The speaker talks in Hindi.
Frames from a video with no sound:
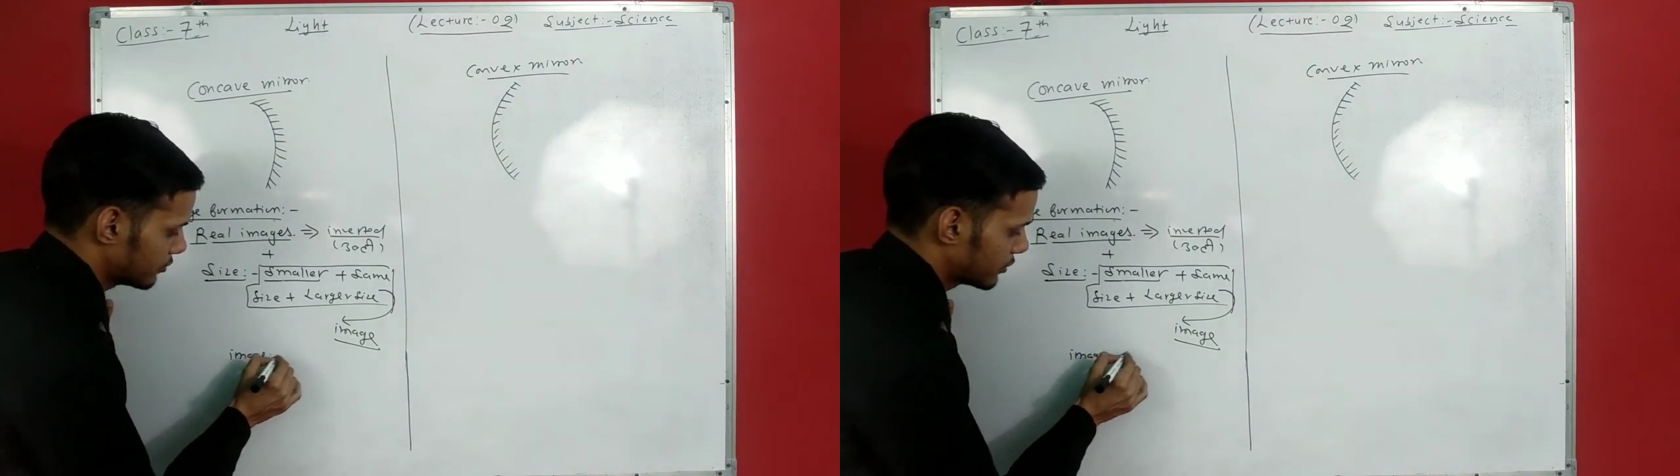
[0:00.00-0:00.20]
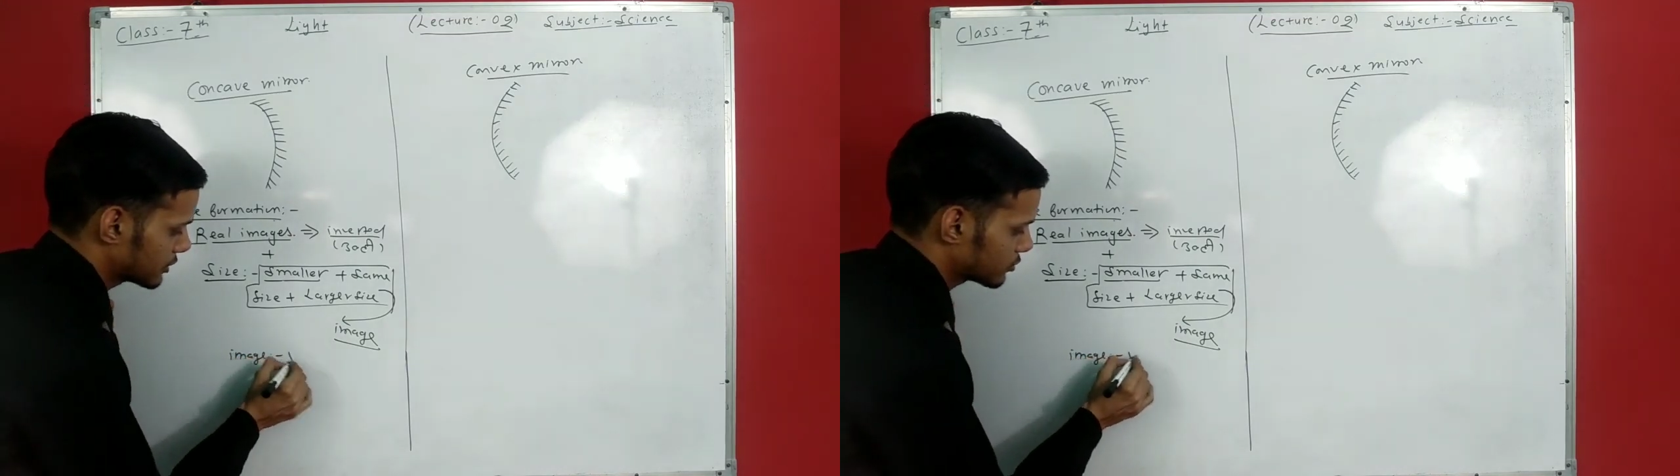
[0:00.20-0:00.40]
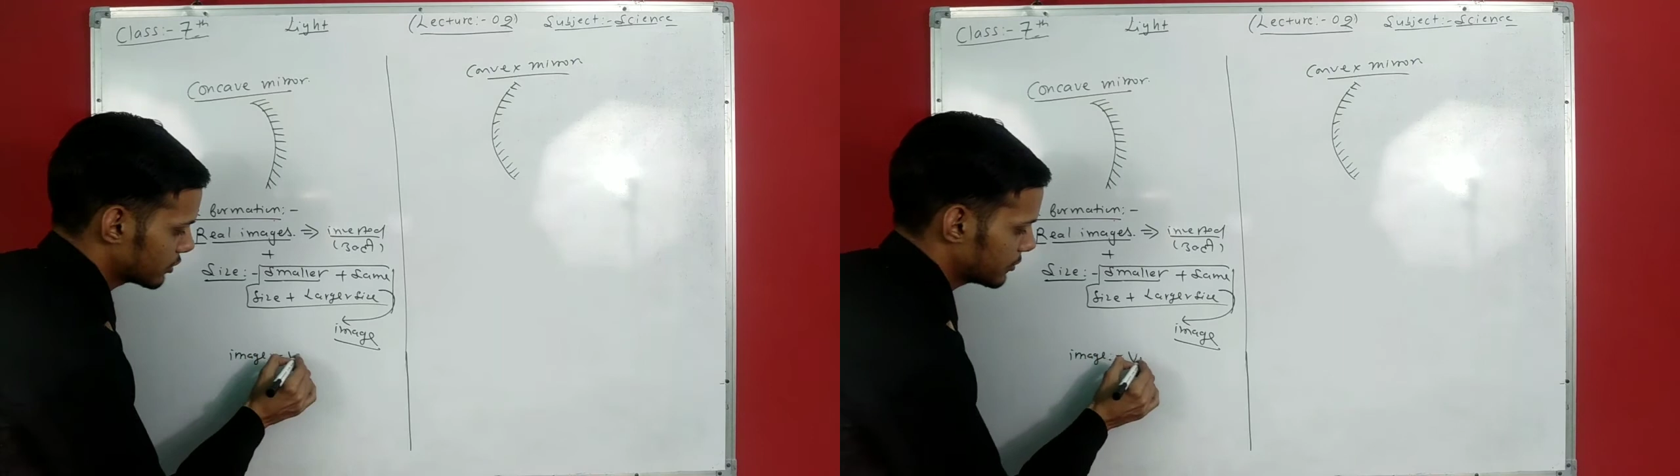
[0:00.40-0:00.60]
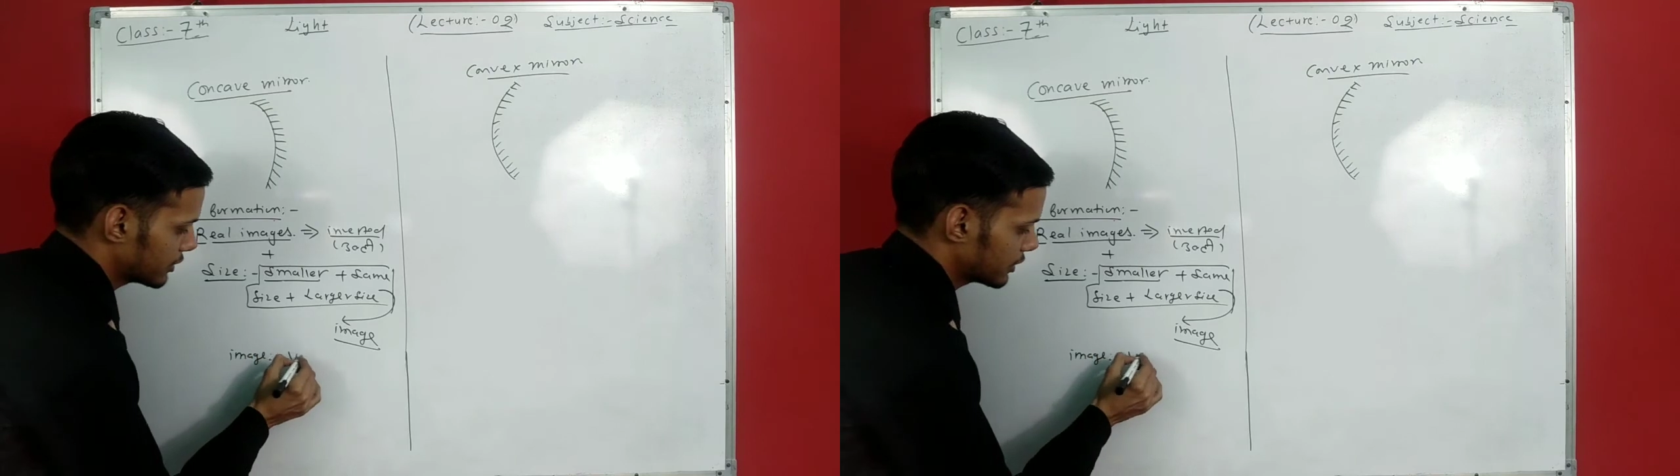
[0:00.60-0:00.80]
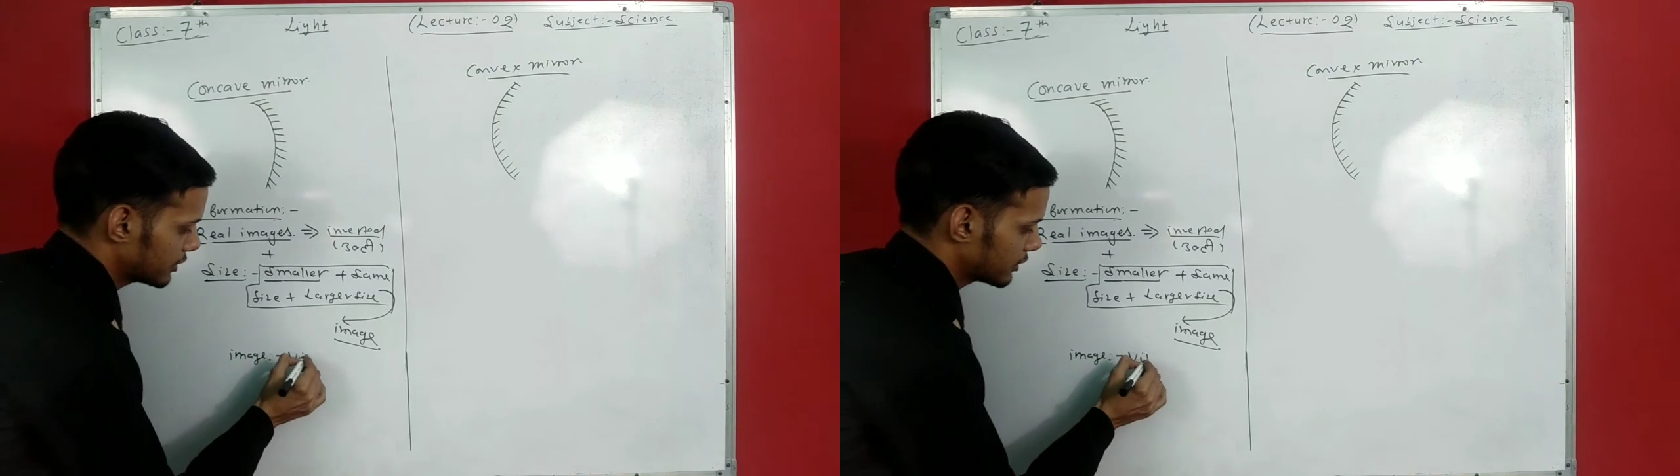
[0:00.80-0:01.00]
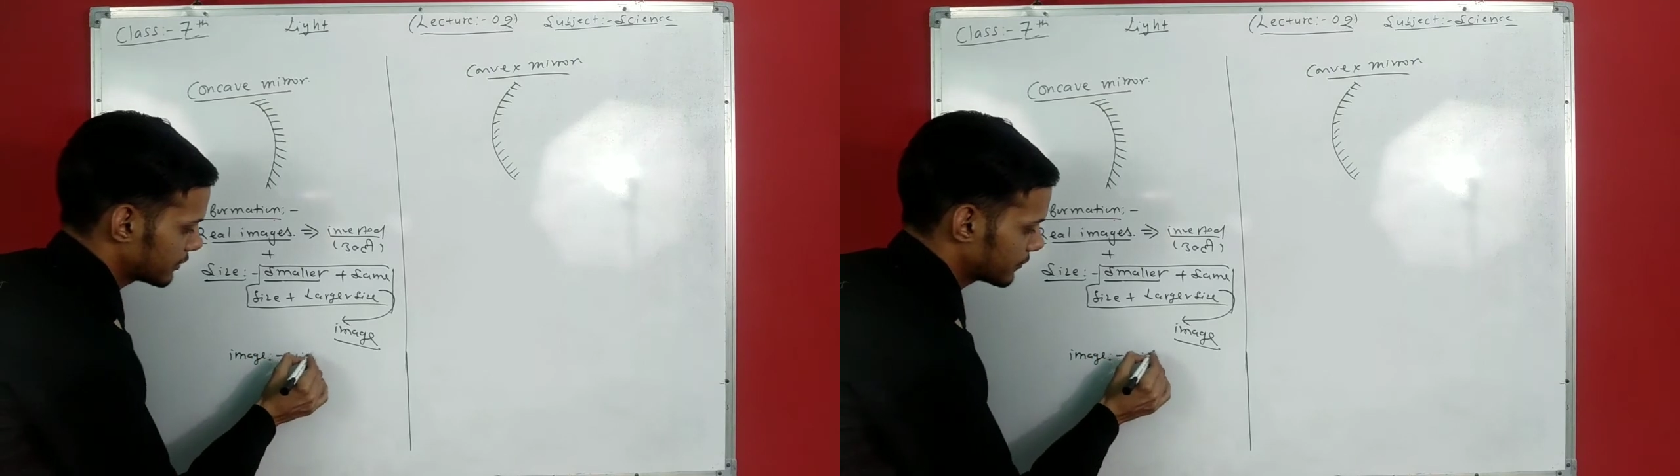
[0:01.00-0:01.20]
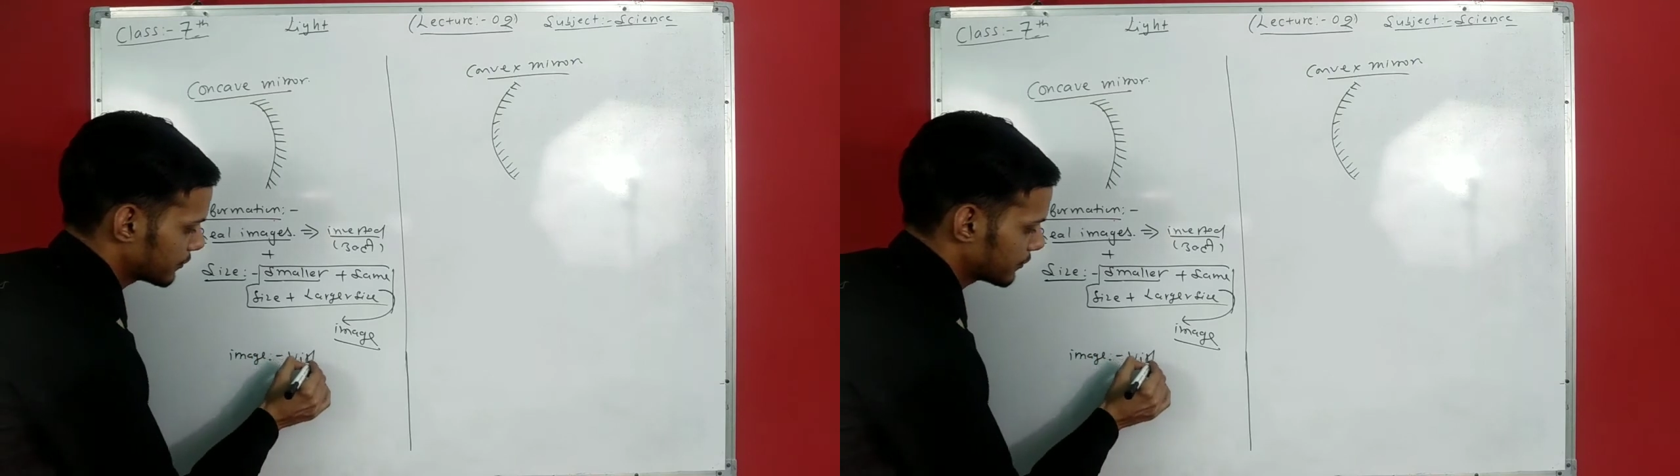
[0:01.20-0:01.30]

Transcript: वर्चुअल बन गई थी